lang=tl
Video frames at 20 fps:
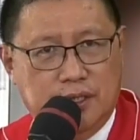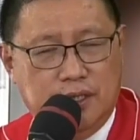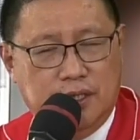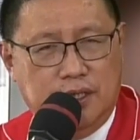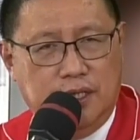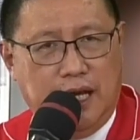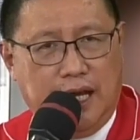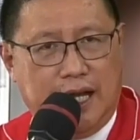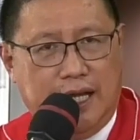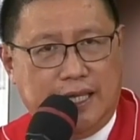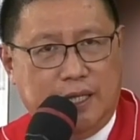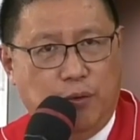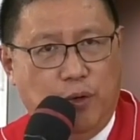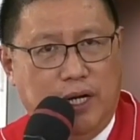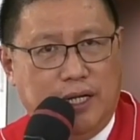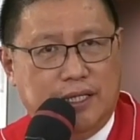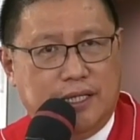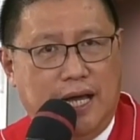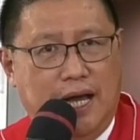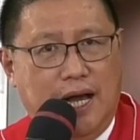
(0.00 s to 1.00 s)

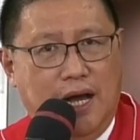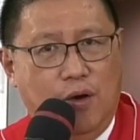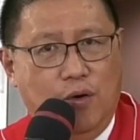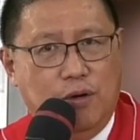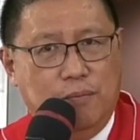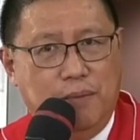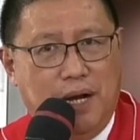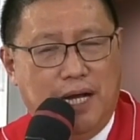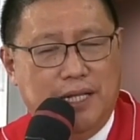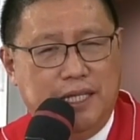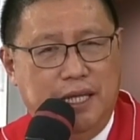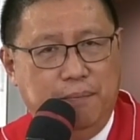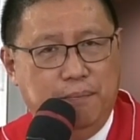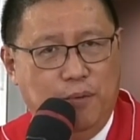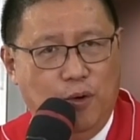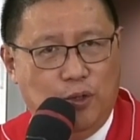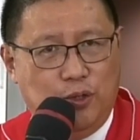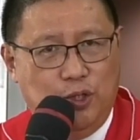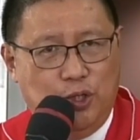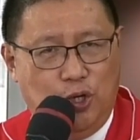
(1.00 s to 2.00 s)
Nagkatawang taong mga
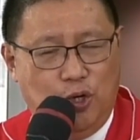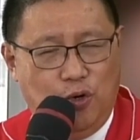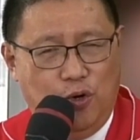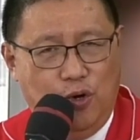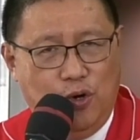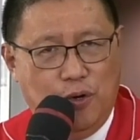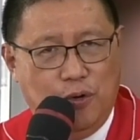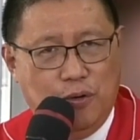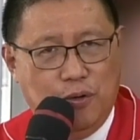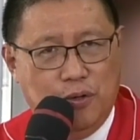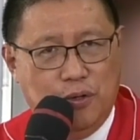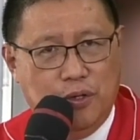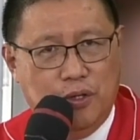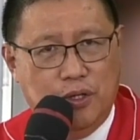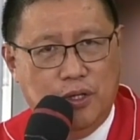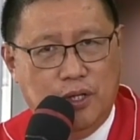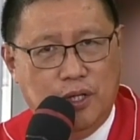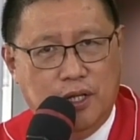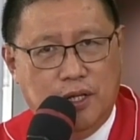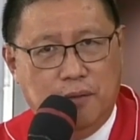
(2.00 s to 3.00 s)
demonyo.
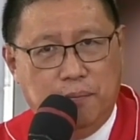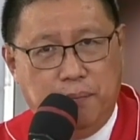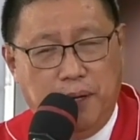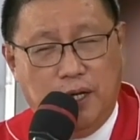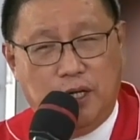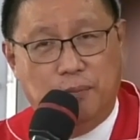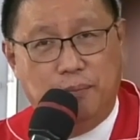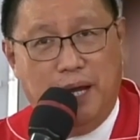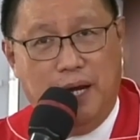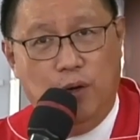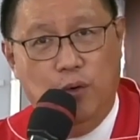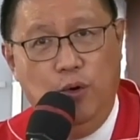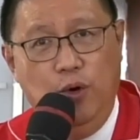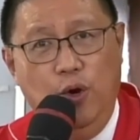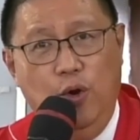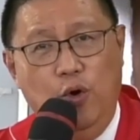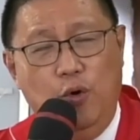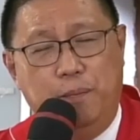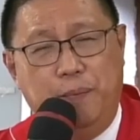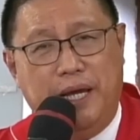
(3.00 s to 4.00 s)
Pero
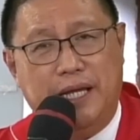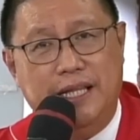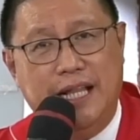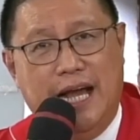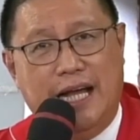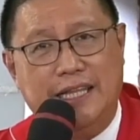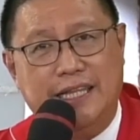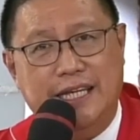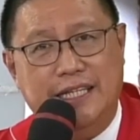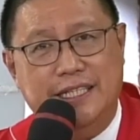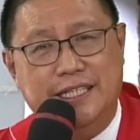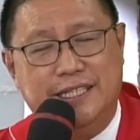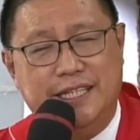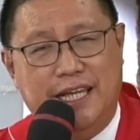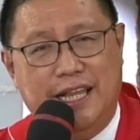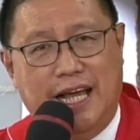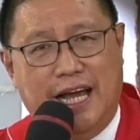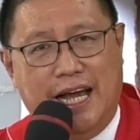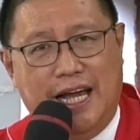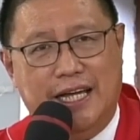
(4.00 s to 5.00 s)
malulupig natin
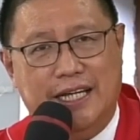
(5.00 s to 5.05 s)
sila